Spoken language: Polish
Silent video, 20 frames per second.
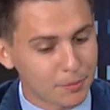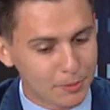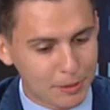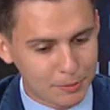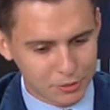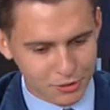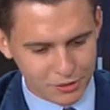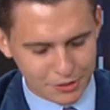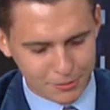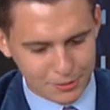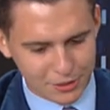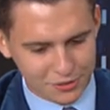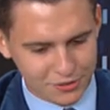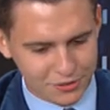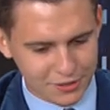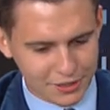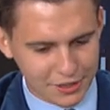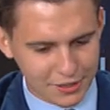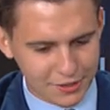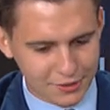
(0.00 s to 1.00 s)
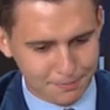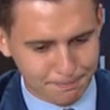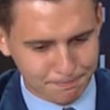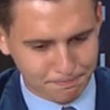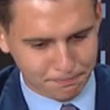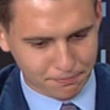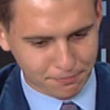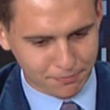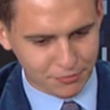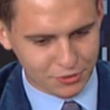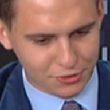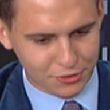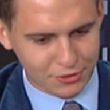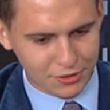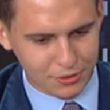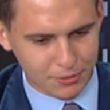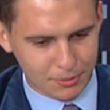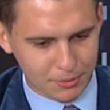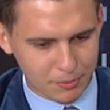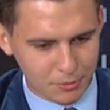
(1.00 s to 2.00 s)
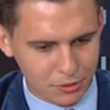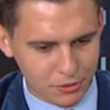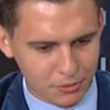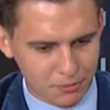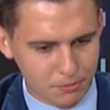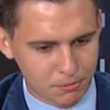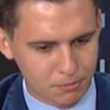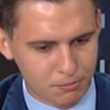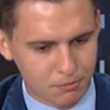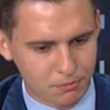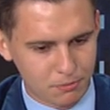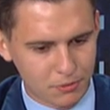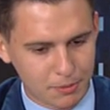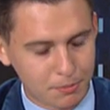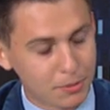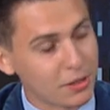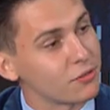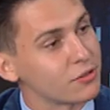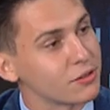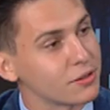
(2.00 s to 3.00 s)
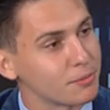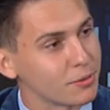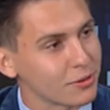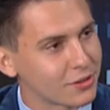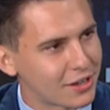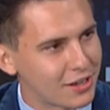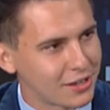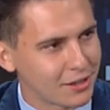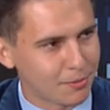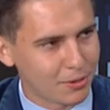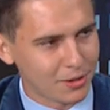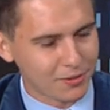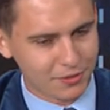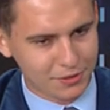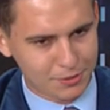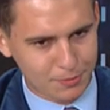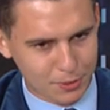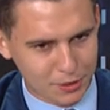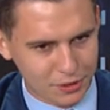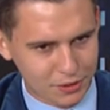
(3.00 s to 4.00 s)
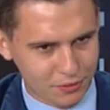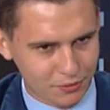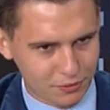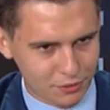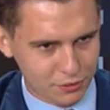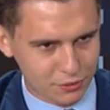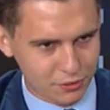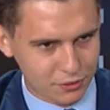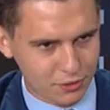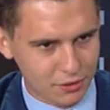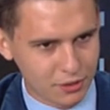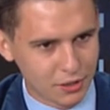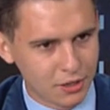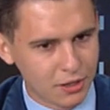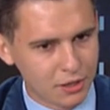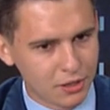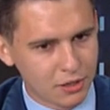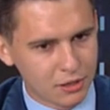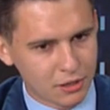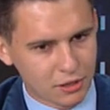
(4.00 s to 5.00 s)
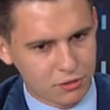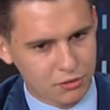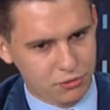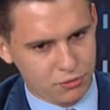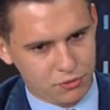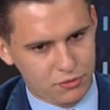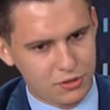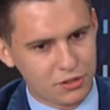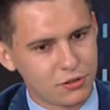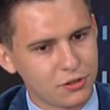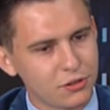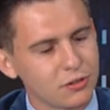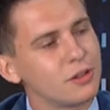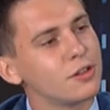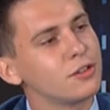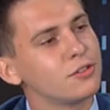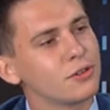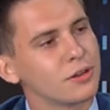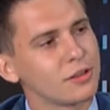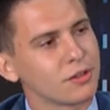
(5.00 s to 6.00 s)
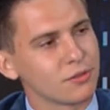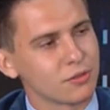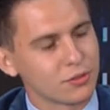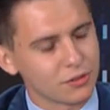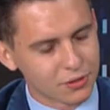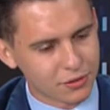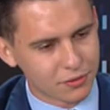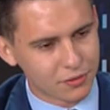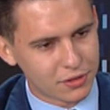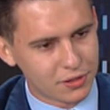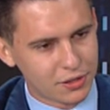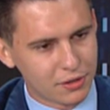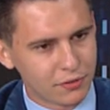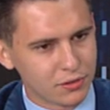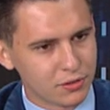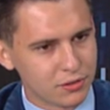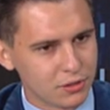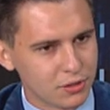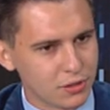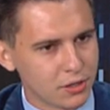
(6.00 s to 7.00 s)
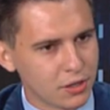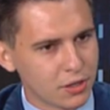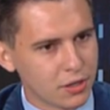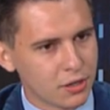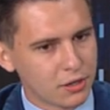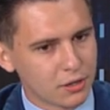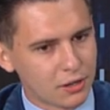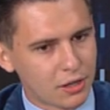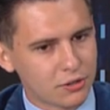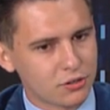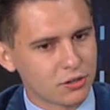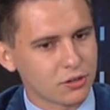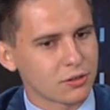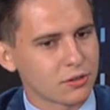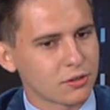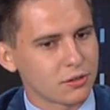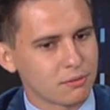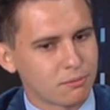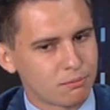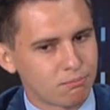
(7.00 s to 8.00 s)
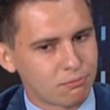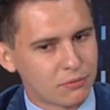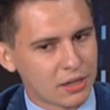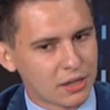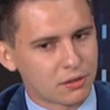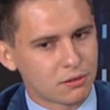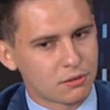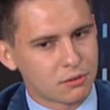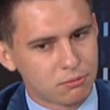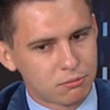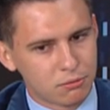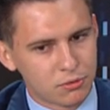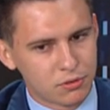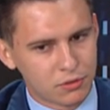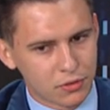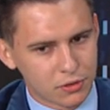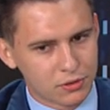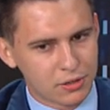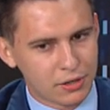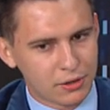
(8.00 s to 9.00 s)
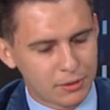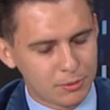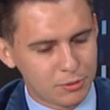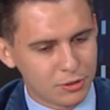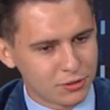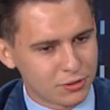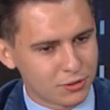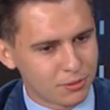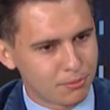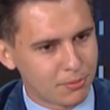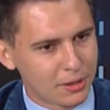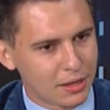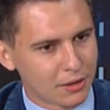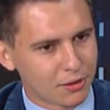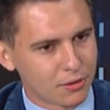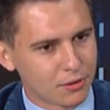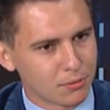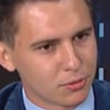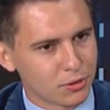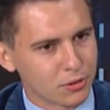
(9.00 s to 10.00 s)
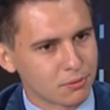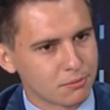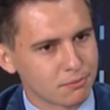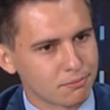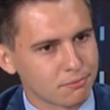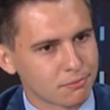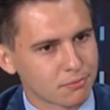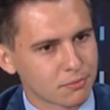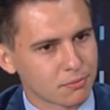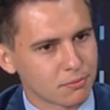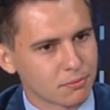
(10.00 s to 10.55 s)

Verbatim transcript: jak miałem 17 lat, przyszedłem do na pierwsze spotkanie Prawa i Sprawiedliwości. Znaczy już wcześniej śledziłem to wszystko w telewizji. Dlaczego tak związałem się z tą partią? No,